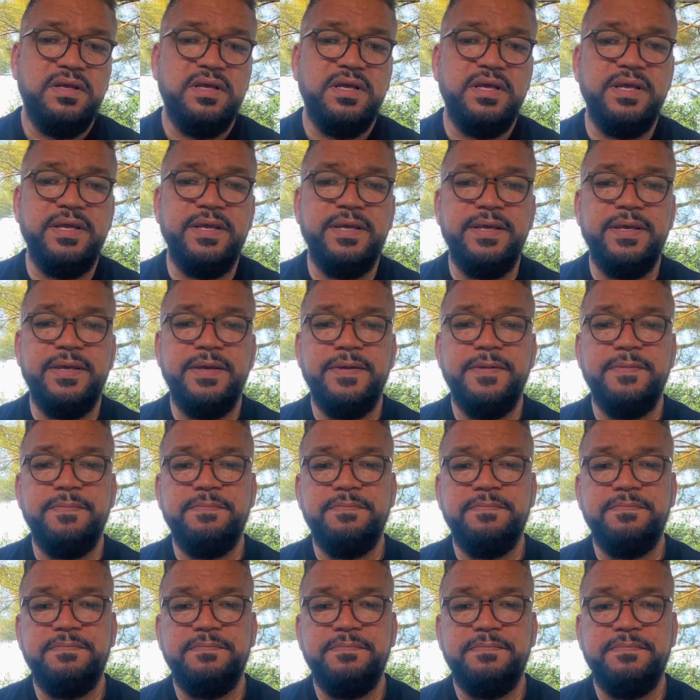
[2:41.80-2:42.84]
eh,
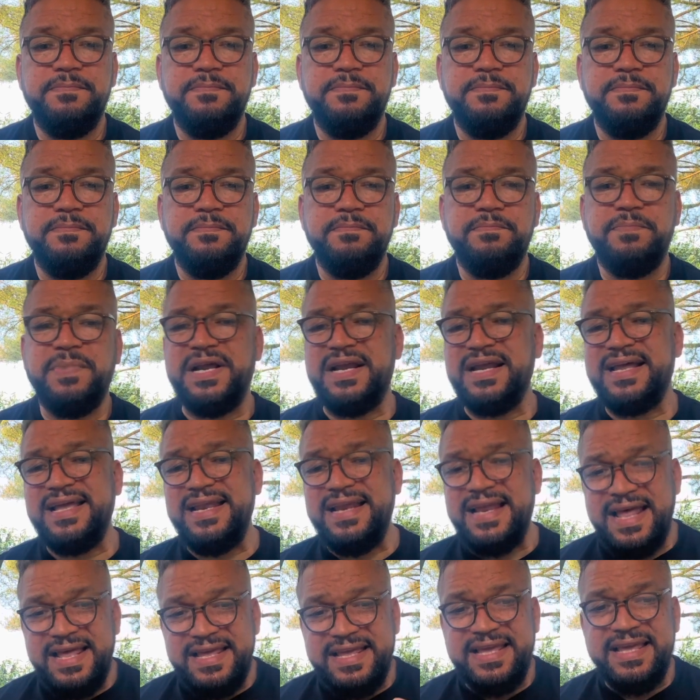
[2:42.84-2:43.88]
para que
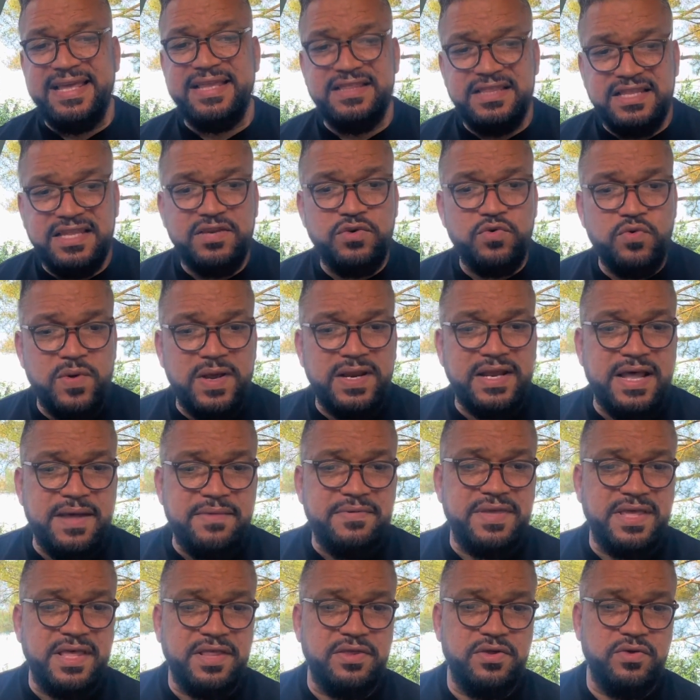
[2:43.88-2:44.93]
la gente no
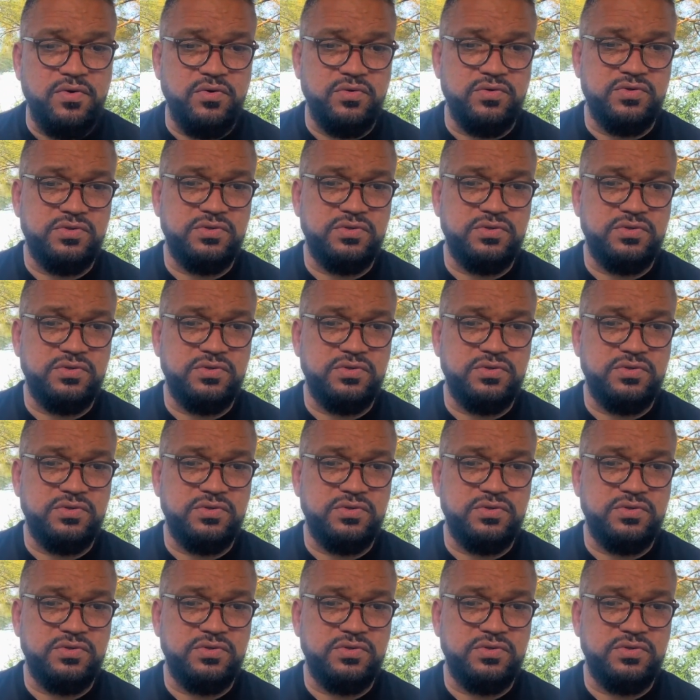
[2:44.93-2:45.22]
alabe a Dios.